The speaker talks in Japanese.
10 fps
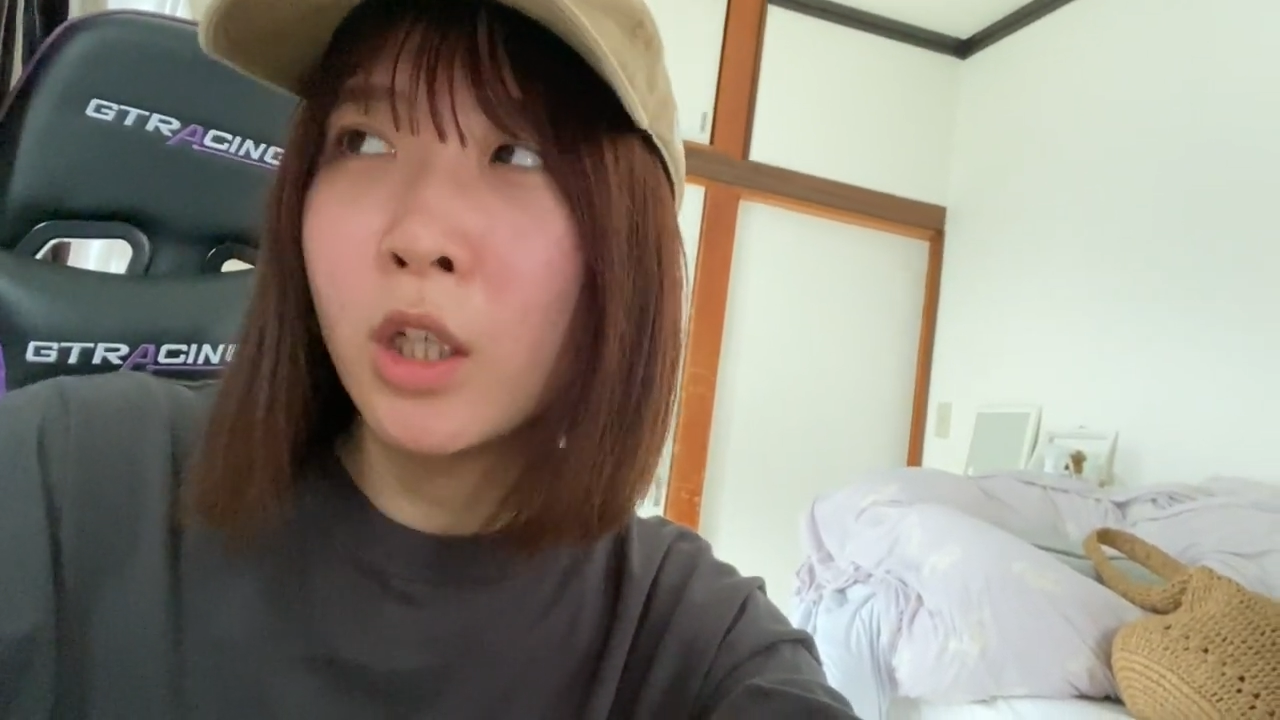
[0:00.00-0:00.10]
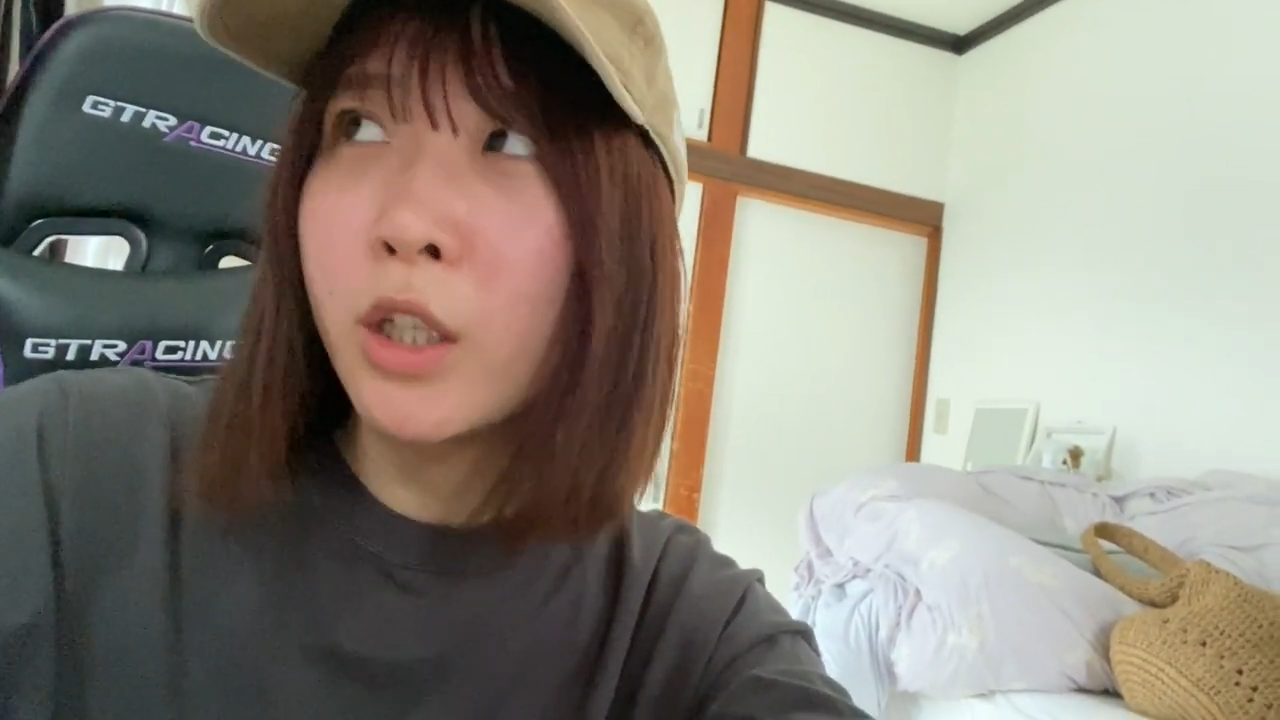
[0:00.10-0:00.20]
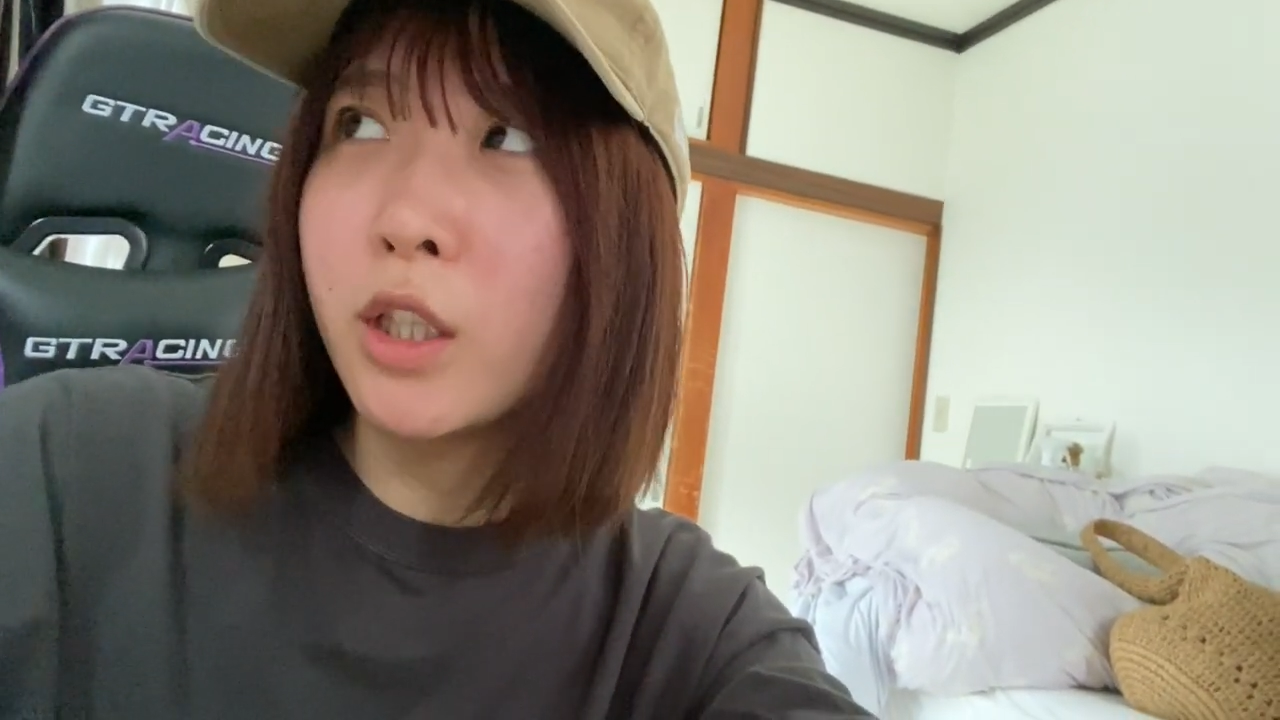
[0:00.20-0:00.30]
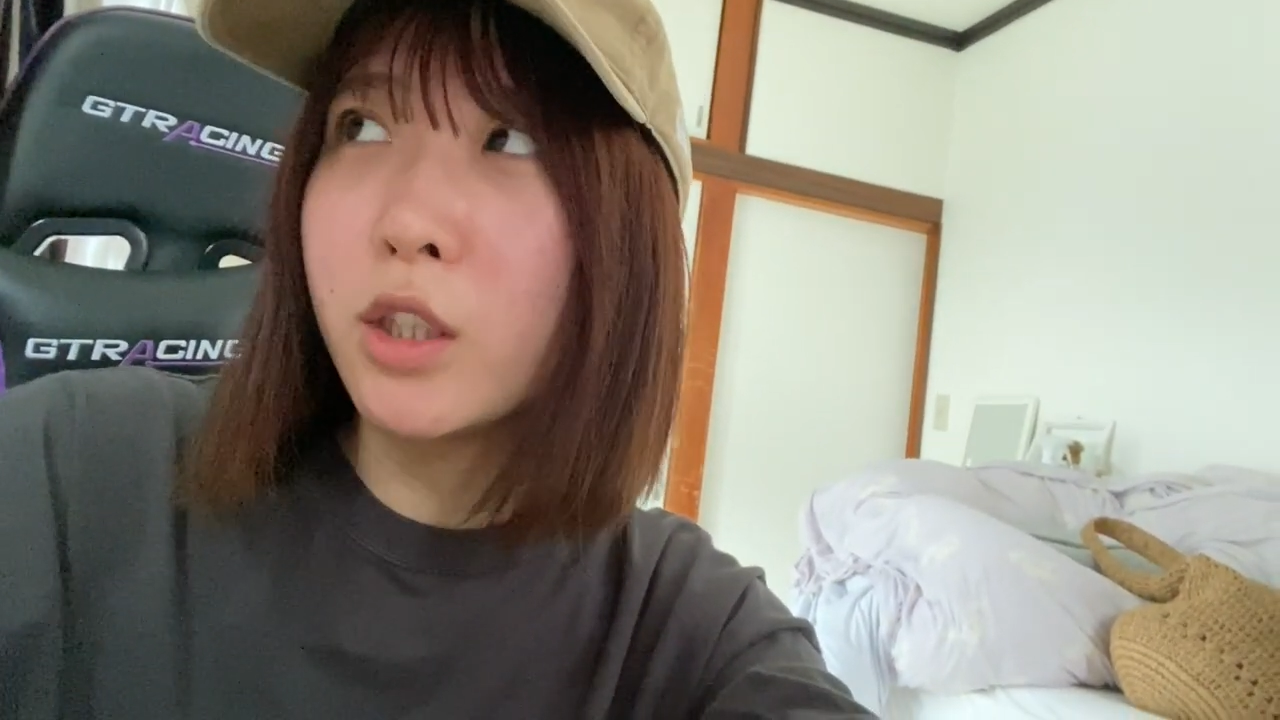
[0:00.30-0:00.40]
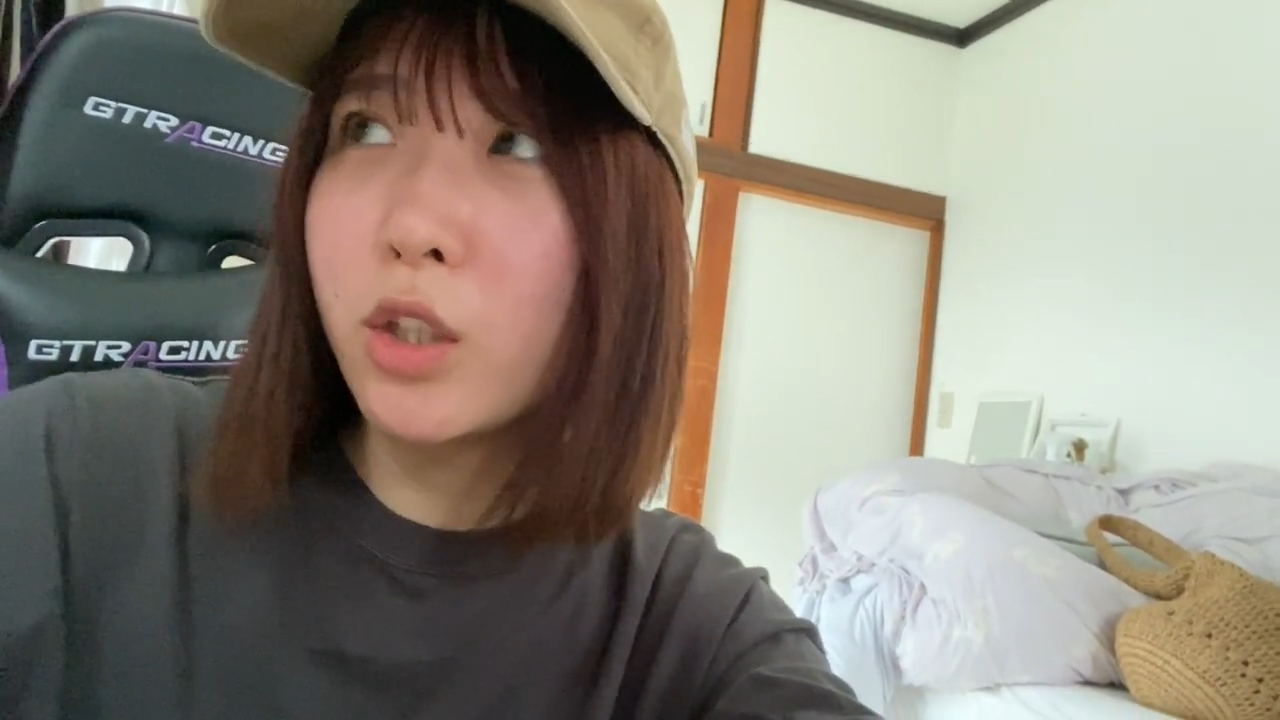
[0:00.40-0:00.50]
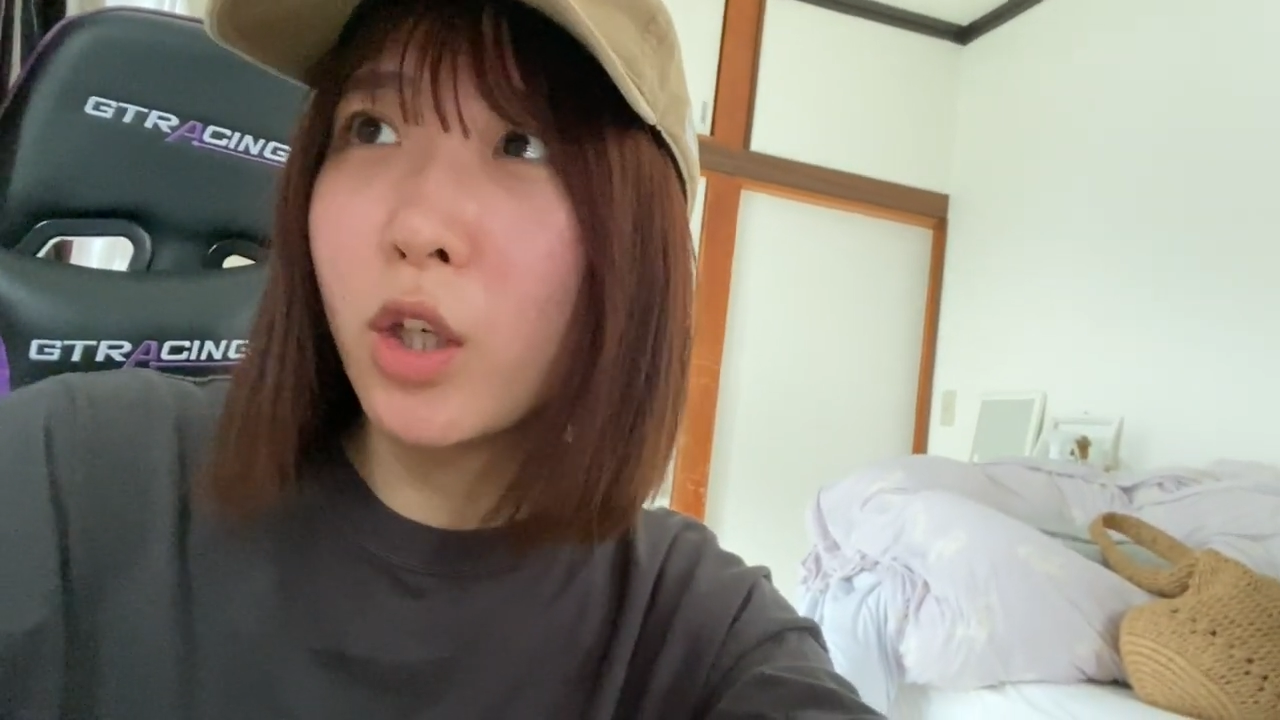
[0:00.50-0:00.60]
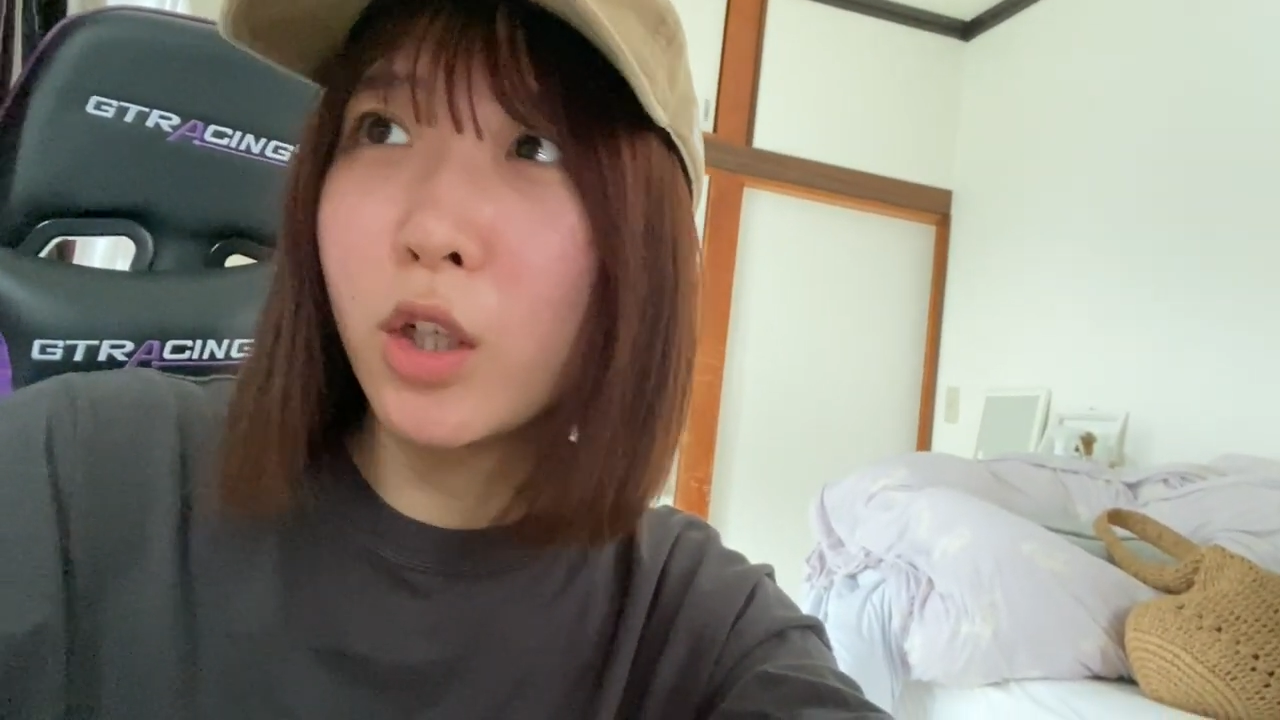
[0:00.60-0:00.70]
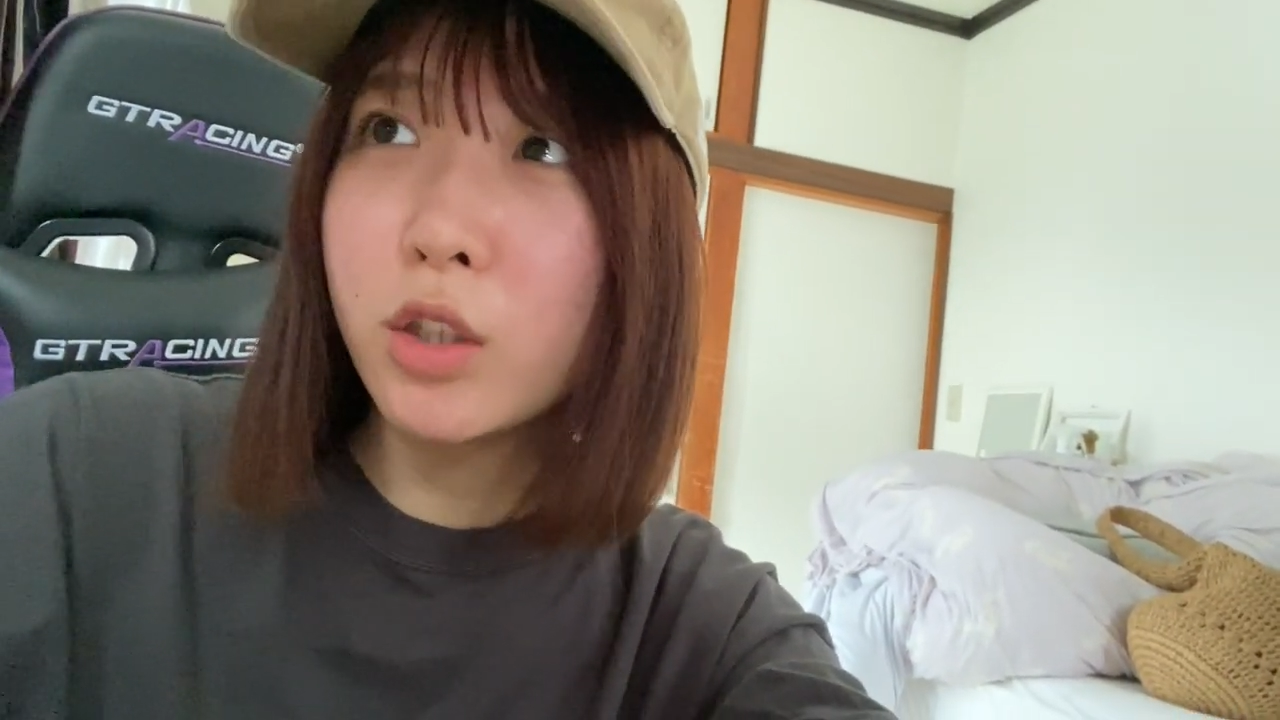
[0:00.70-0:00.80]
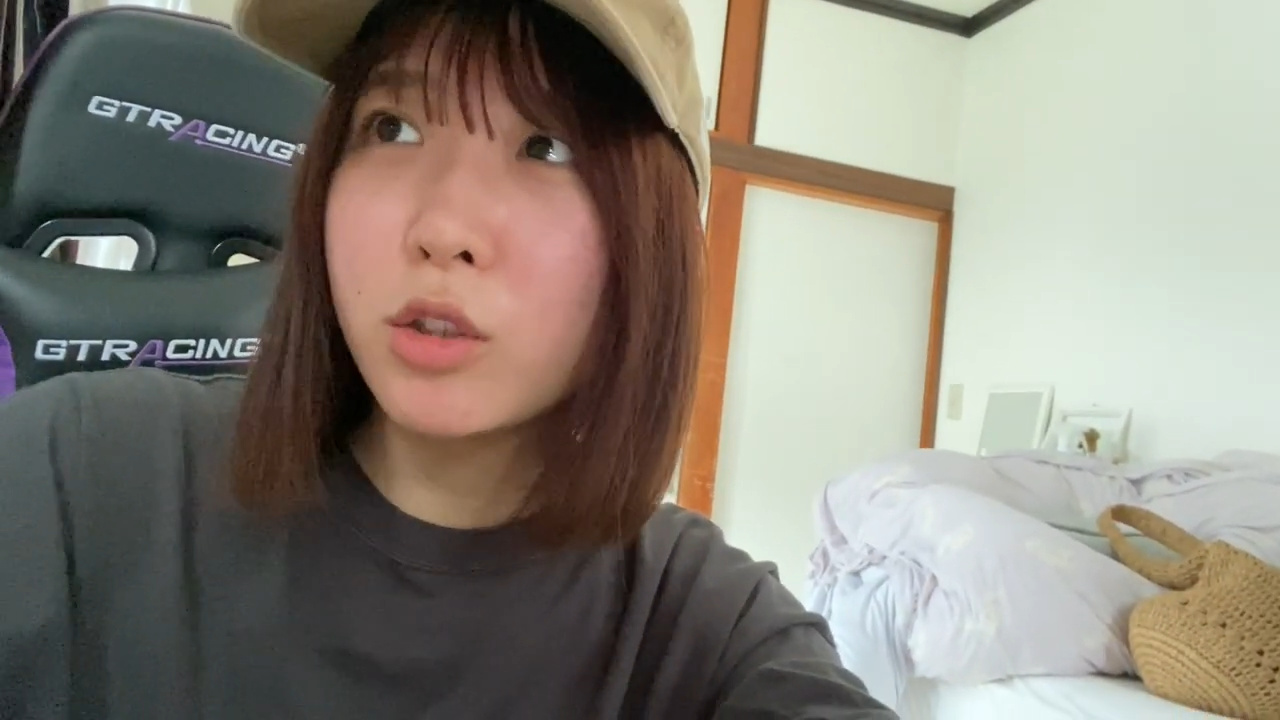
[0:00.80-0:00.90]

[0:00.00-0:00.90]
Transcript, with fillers: 肘怪我し